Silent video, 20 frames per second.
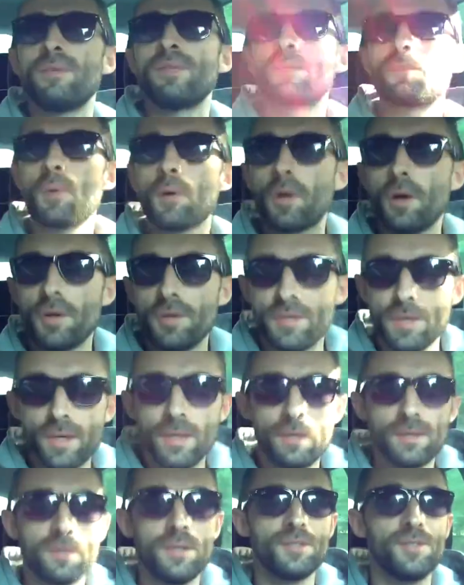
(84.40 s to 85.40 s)
spokojnie
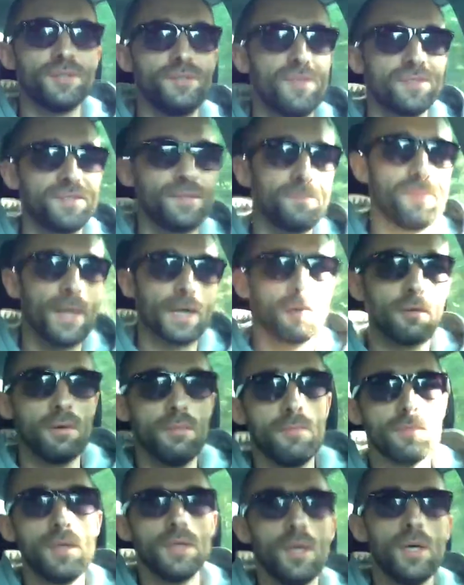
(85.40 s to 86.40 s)
się wyspiał.
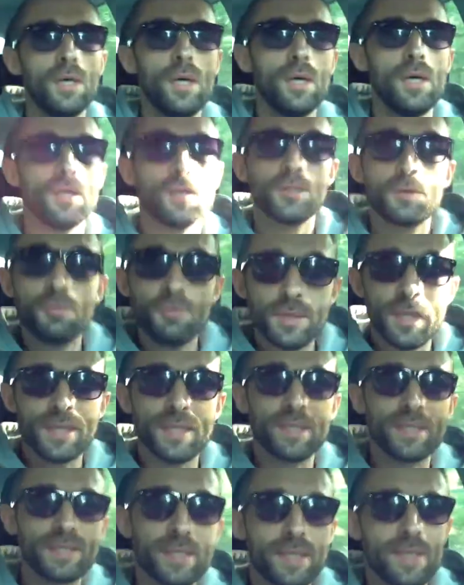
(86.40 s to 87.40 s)
Tutaj
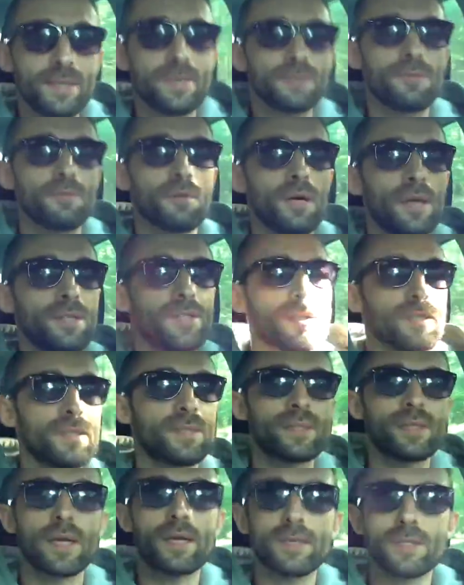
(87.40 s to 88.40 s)
niestety, słuchajcie,
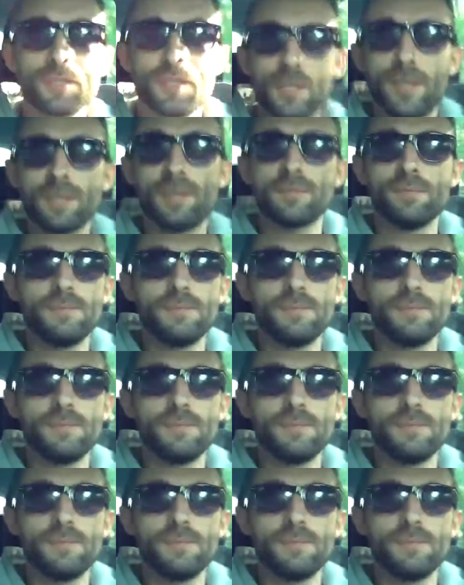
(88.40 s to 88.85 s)
jest tak, że